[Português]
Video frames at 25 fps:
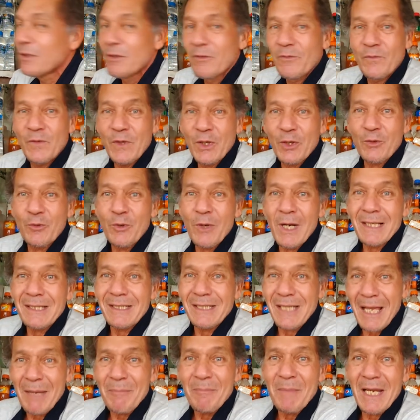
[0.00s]
ficou
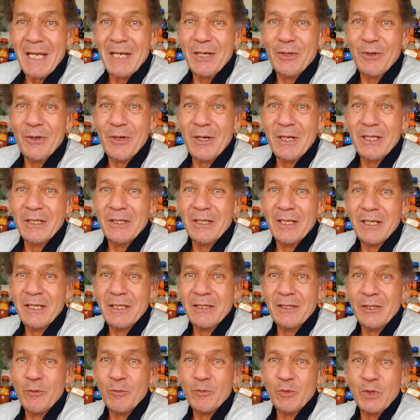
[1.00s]
até melhor,
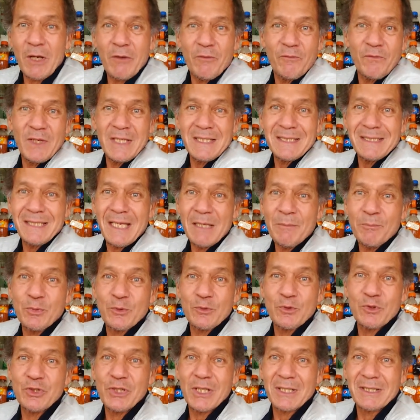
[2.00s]
né? Então talvez nem
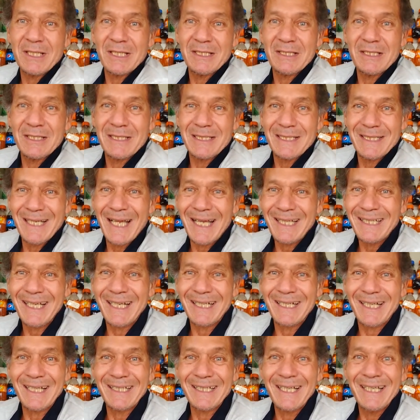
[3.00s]
podia ter desligado,
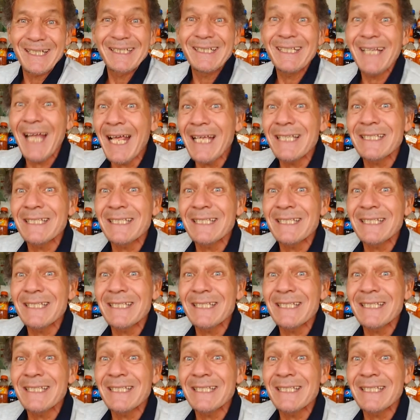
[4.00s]
é nada, nem